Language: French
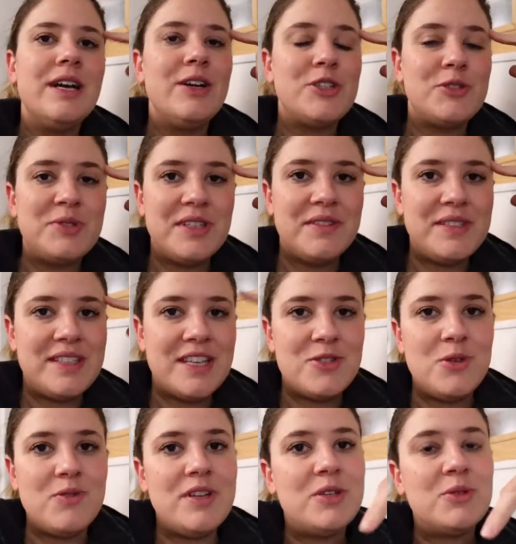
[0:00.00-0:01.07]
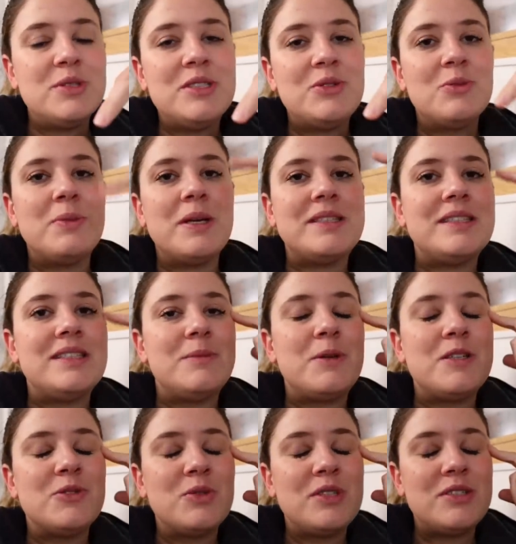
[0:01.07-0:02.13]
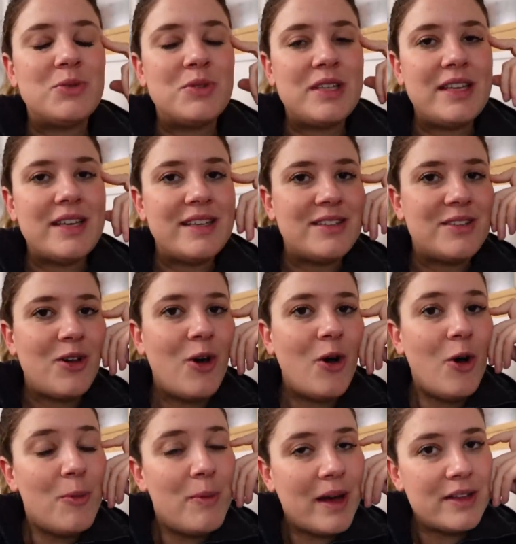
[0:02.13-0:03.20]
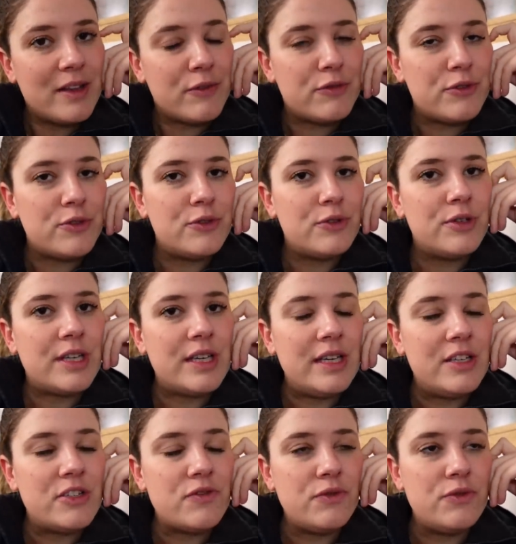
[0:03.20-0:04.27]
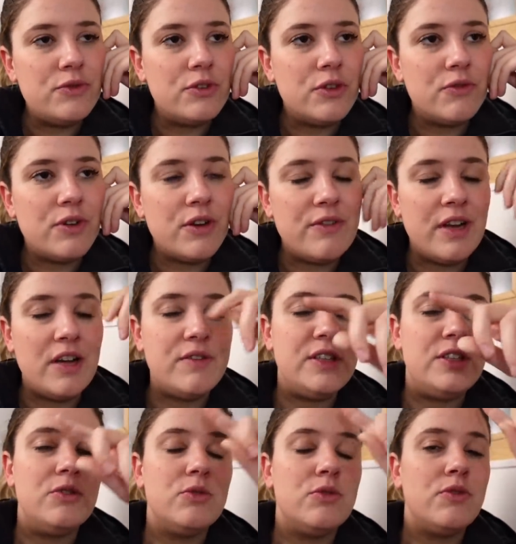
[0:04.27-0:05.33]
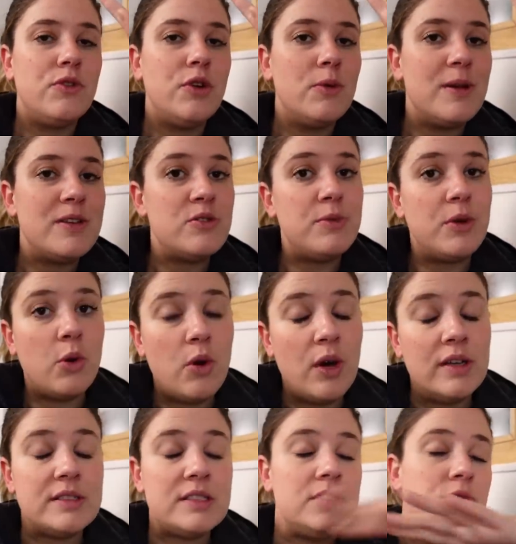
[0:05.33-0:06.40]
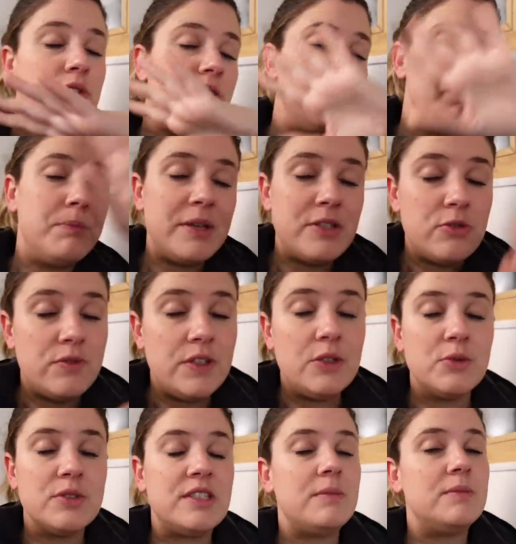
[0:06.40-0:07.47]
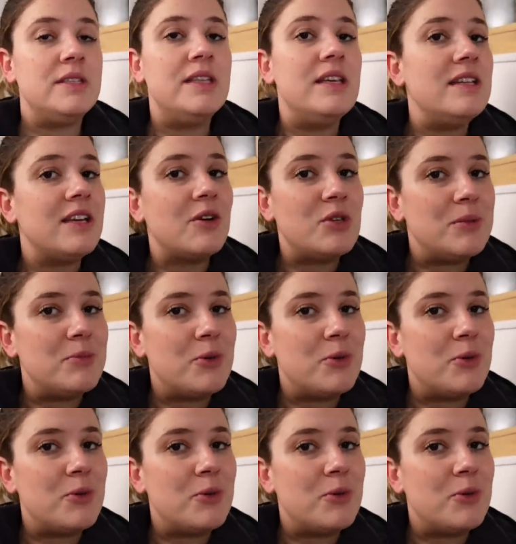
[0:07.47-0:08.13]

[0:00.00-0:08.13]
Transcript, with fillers: je vous invite à suivre les conditions de participation qui sont écrites en barre d'infos et je vous envoie vers la vidéo Vlogmas numéro 1 si vous n'avez pas suivi le concept des Neroli